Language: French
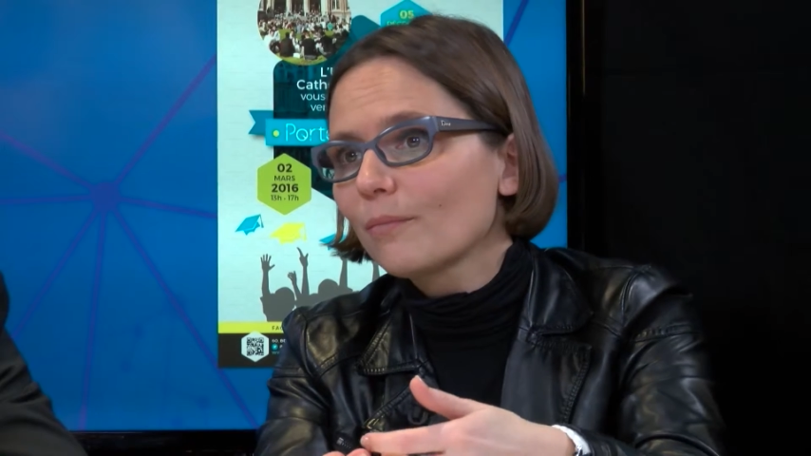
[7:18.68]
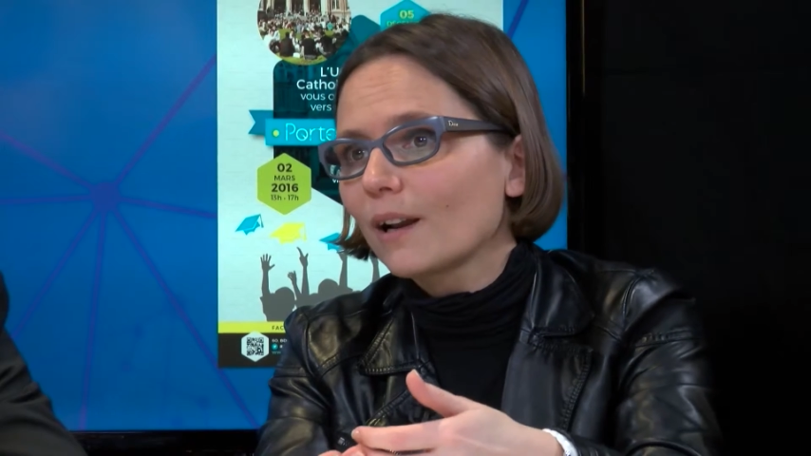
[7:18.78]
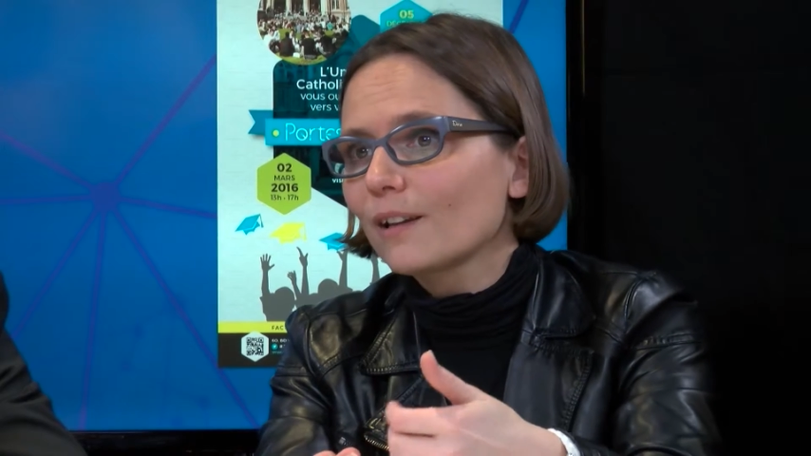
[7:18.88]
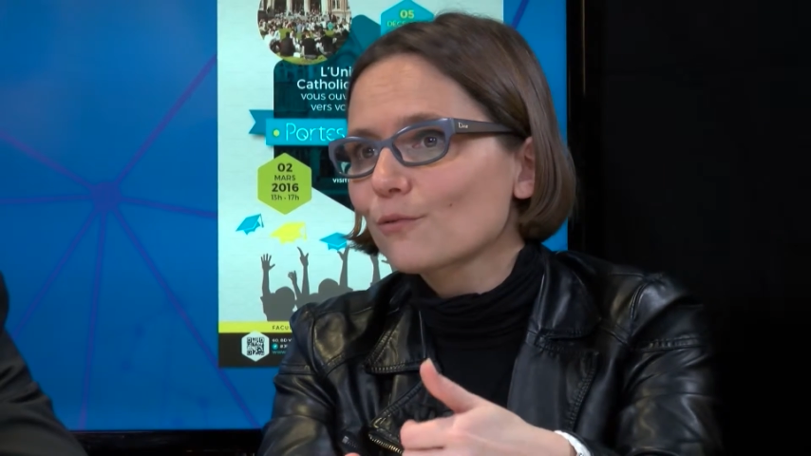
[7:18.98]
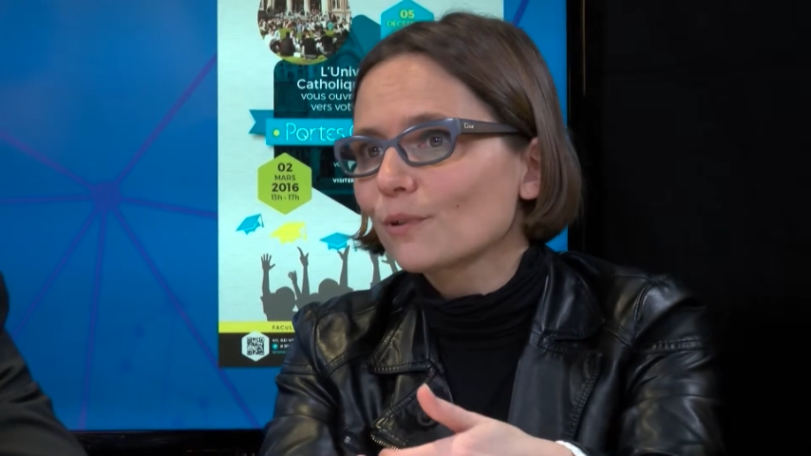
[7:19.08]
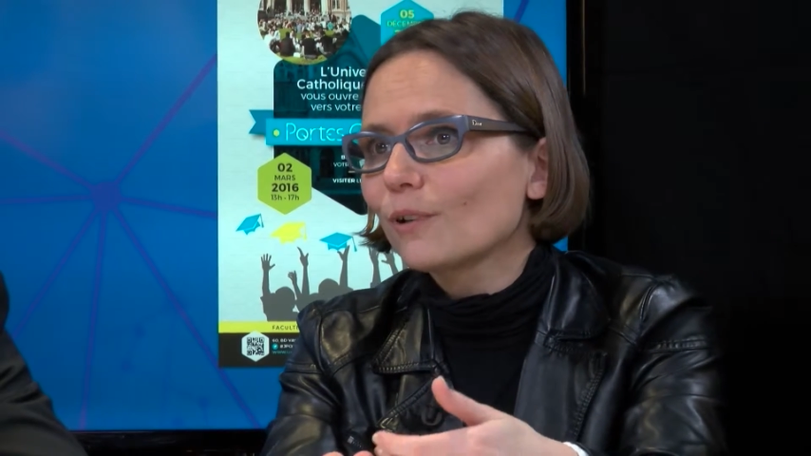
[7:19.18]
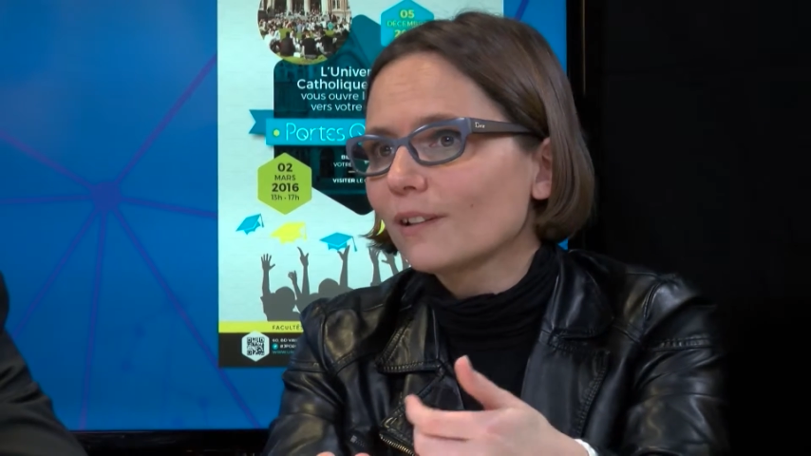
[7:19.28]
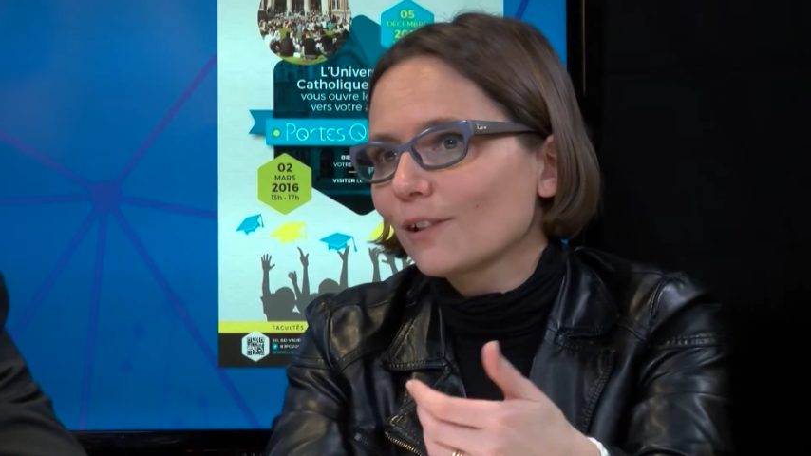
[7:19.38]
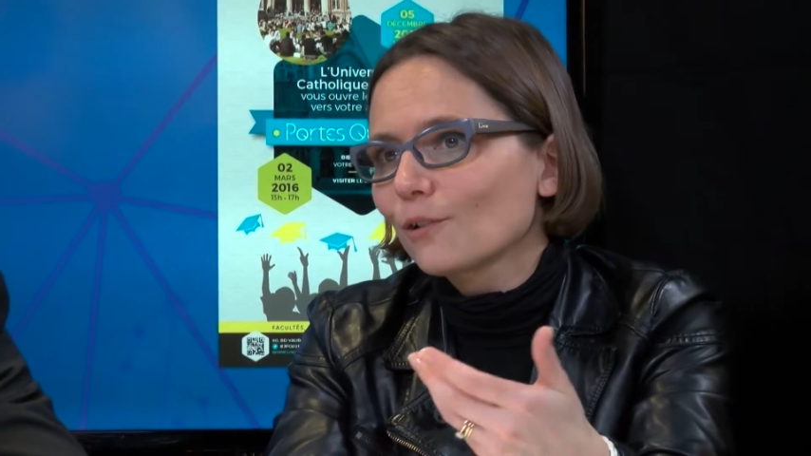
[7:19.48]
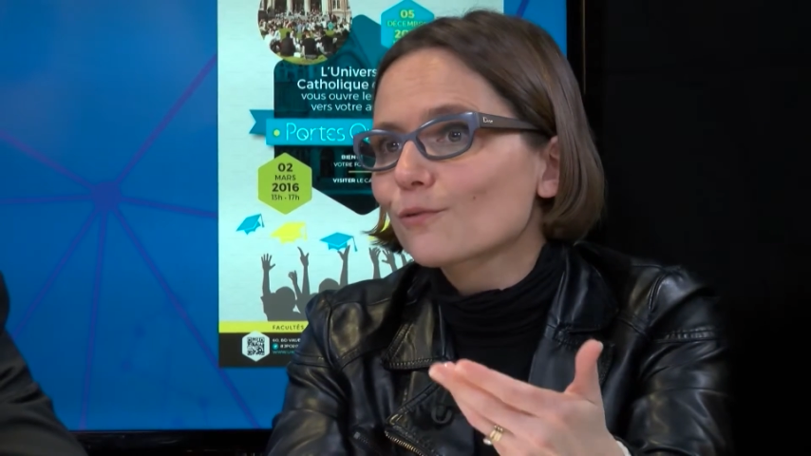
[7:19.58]
par la suite de
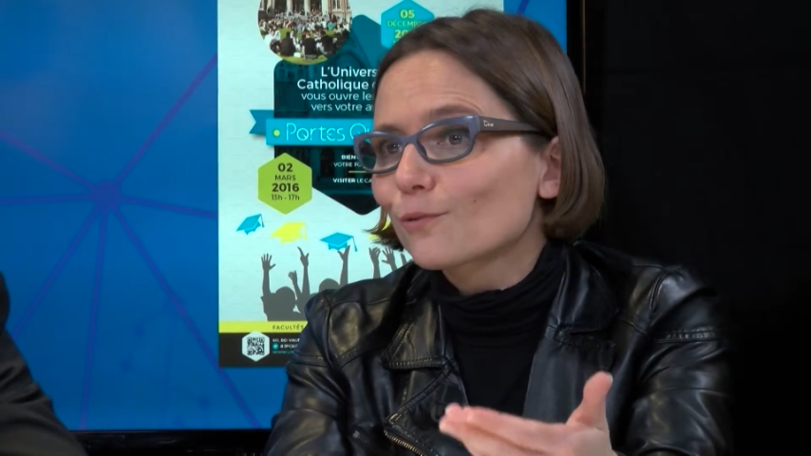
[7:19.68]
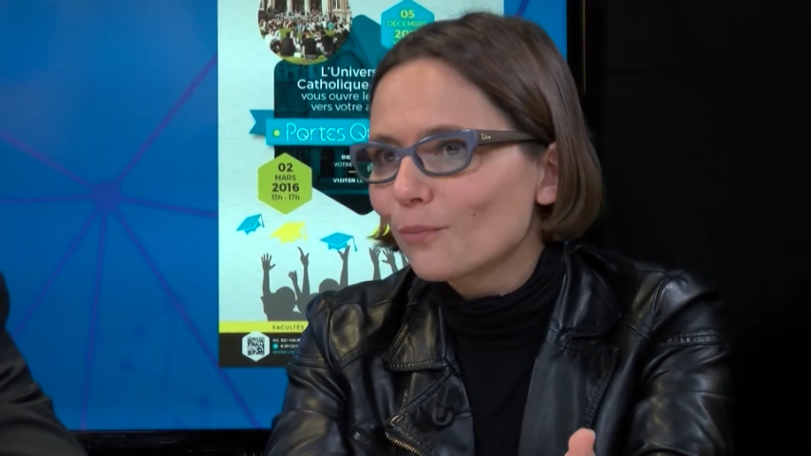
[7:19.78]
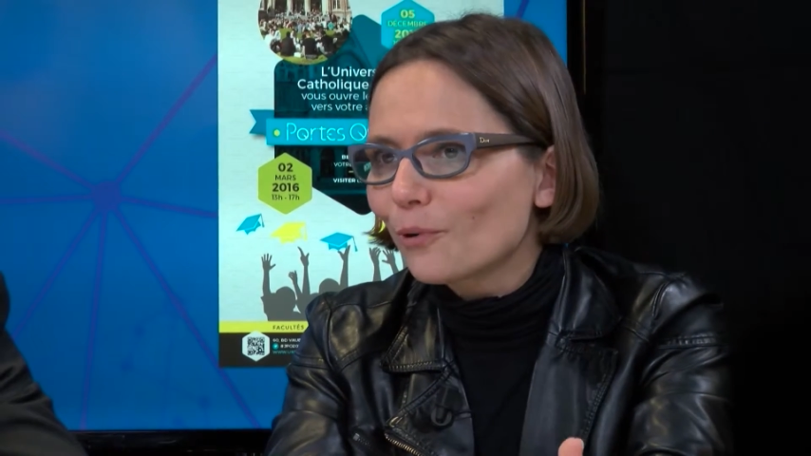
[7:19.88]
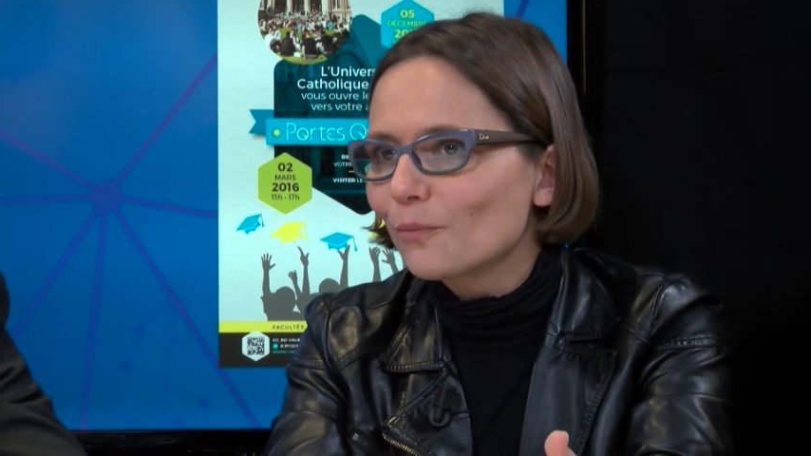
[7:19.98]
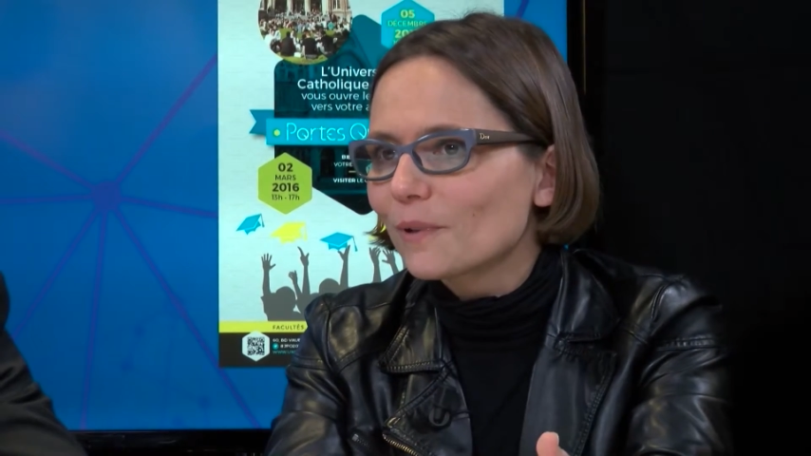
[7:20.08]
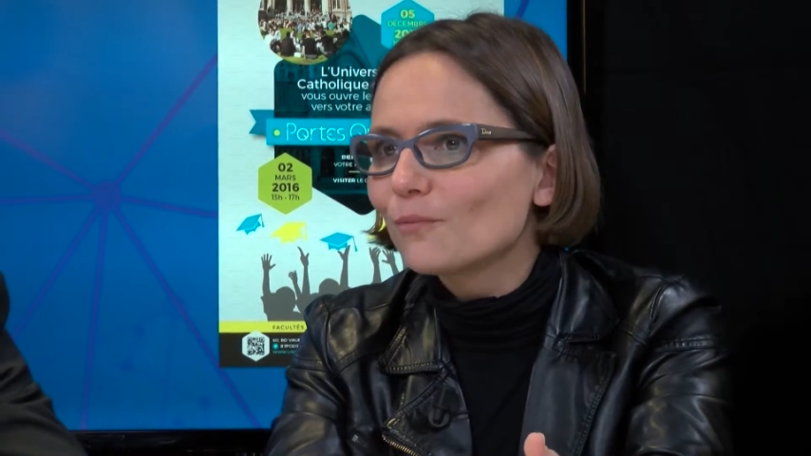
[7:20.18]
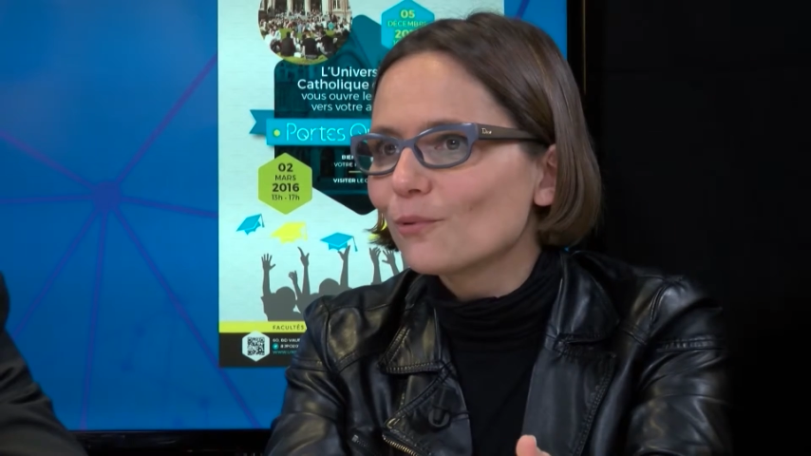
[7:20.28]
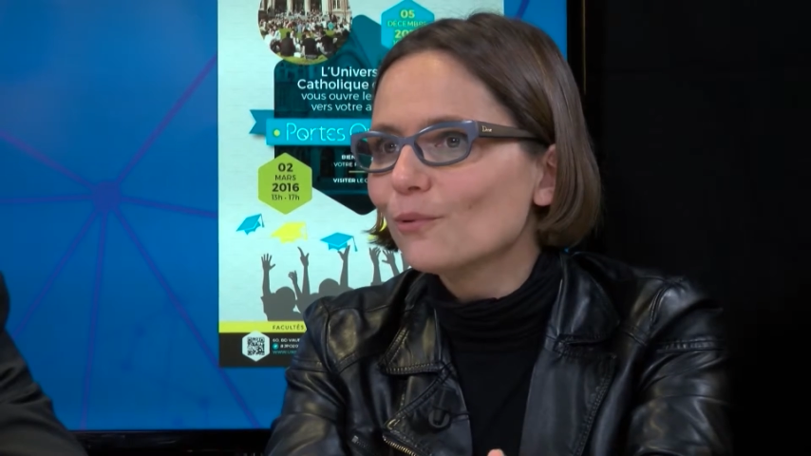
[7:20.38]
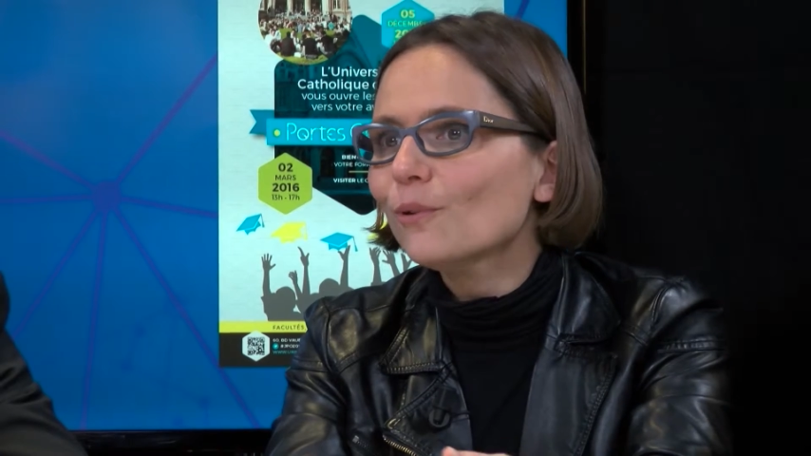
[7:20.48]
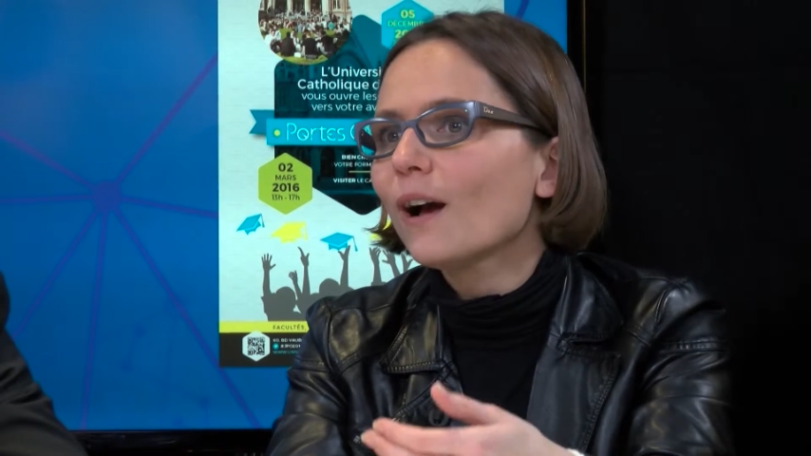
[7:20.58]
l'alternance, son premier
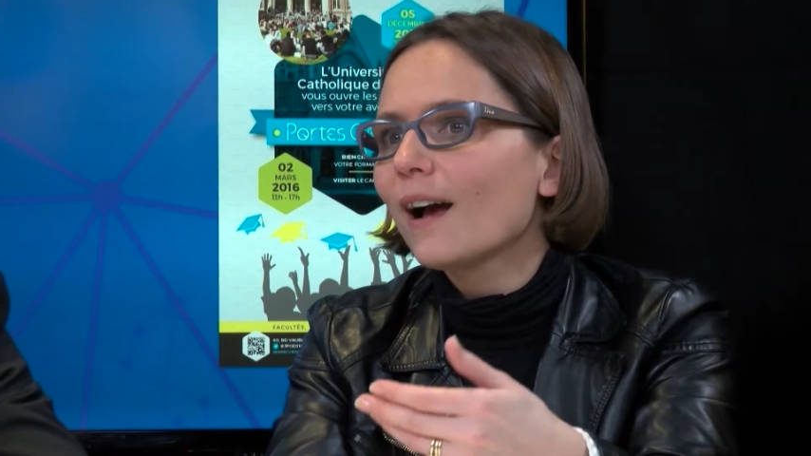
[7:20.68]
boulot